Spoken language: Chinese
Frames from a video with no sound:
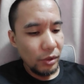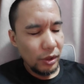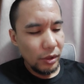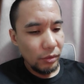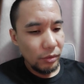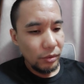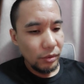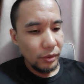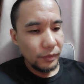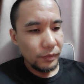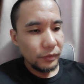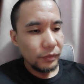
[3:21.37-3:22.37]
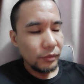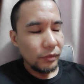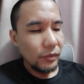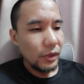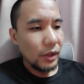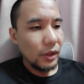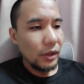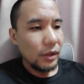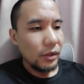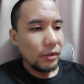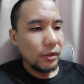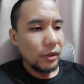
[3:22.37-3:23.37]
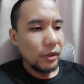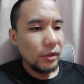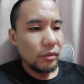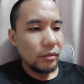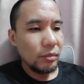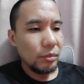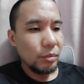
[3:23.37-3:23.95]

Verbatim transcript: 习中去，说这种。